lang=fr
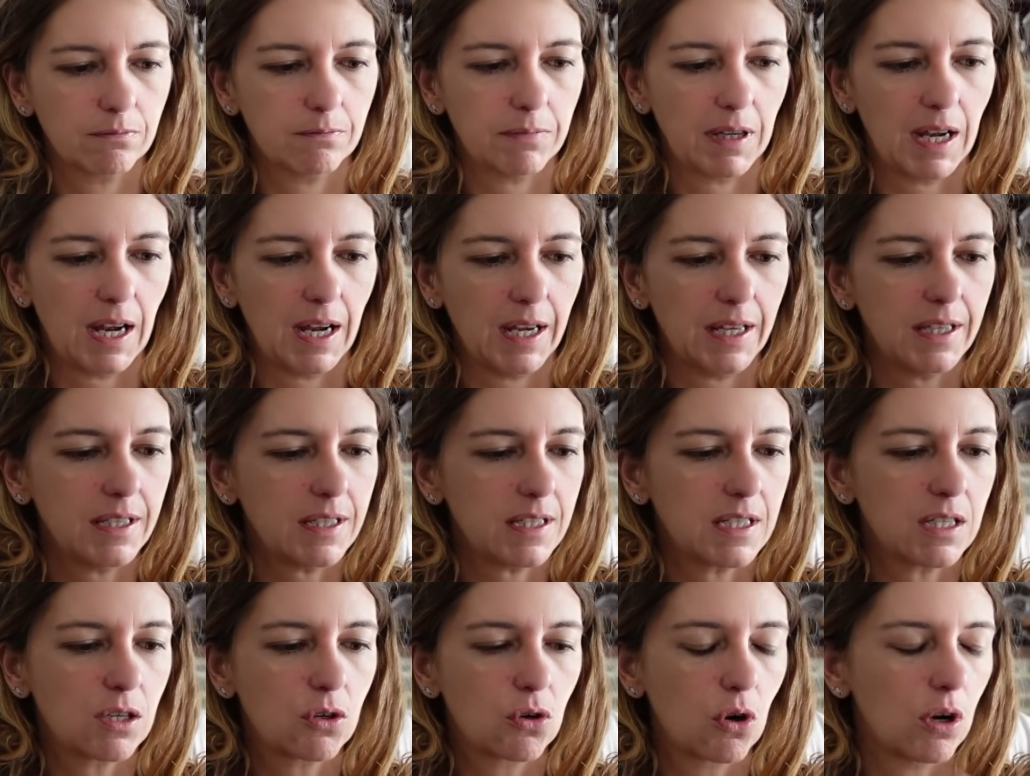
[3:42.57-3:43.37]
Pareil,
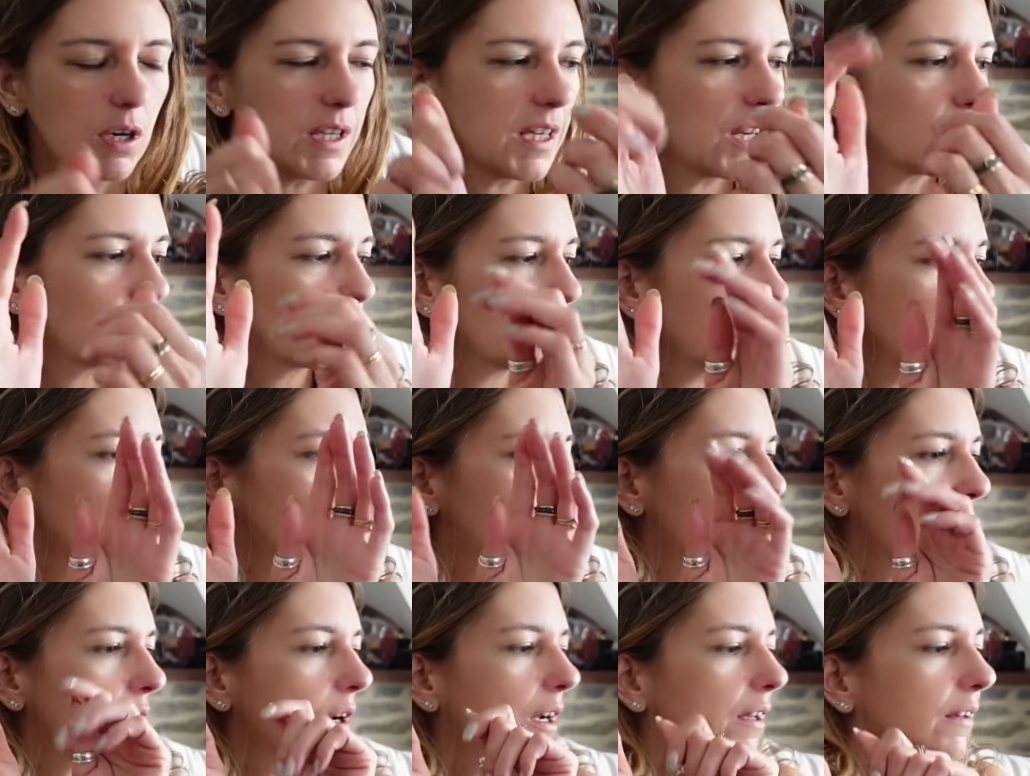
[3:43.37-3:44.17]
qui colle, il y a tout qui
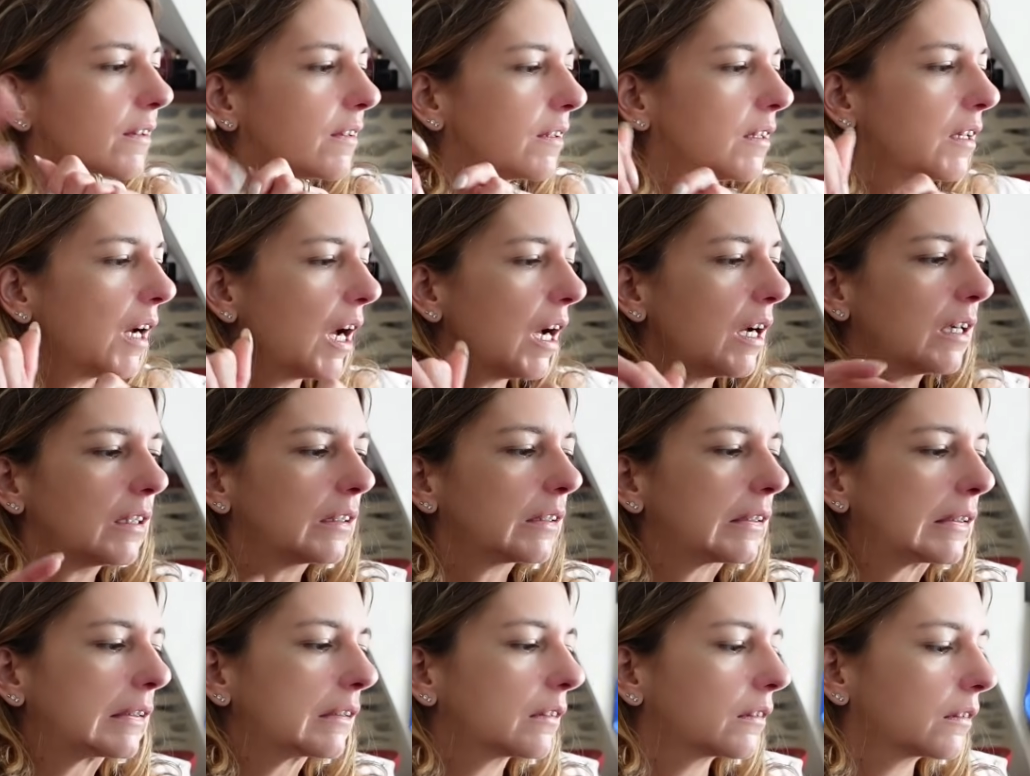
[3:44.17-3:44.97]
colle là, c'est
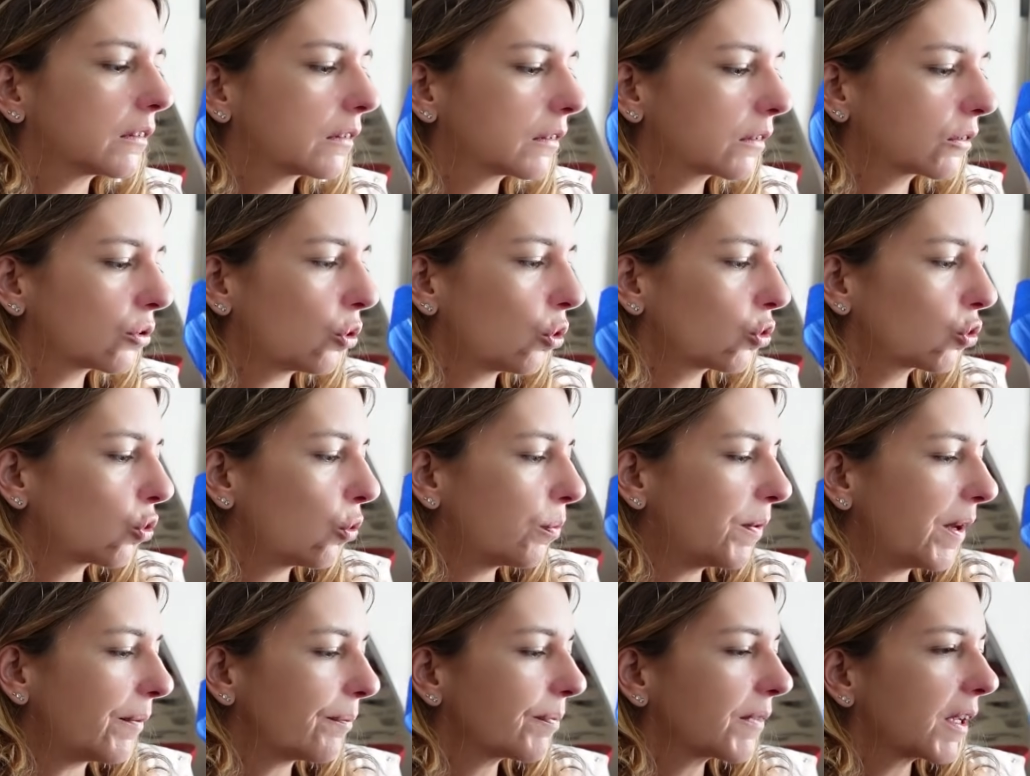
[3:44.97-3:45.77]
trop
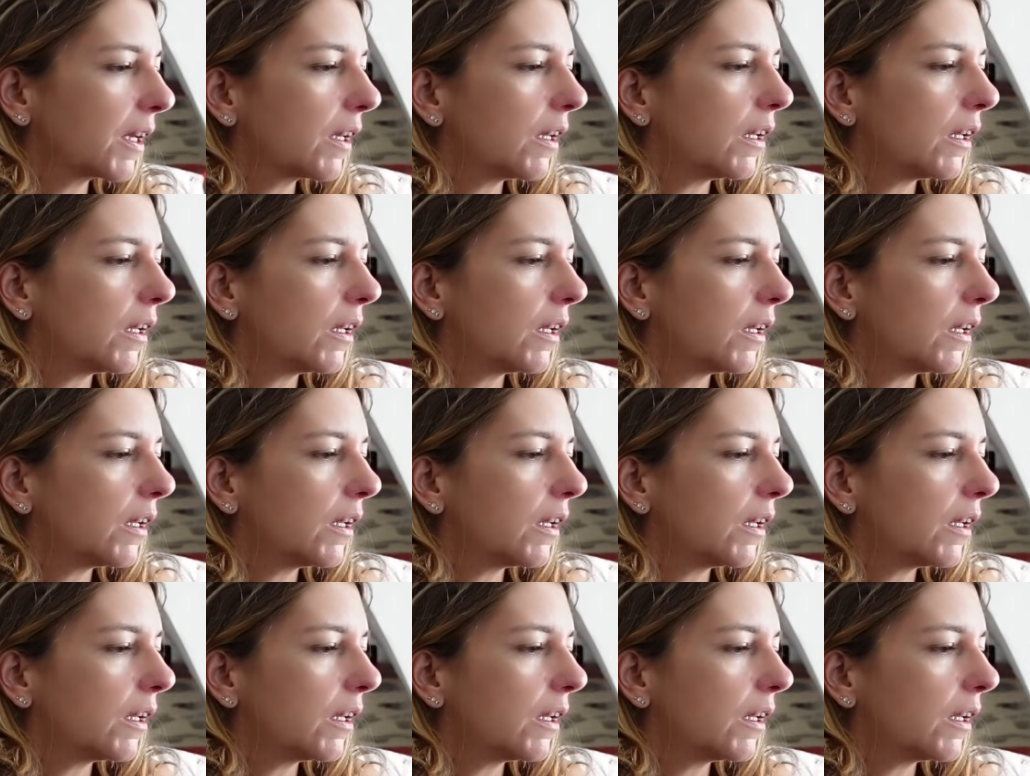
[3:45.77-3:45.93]
trop bien.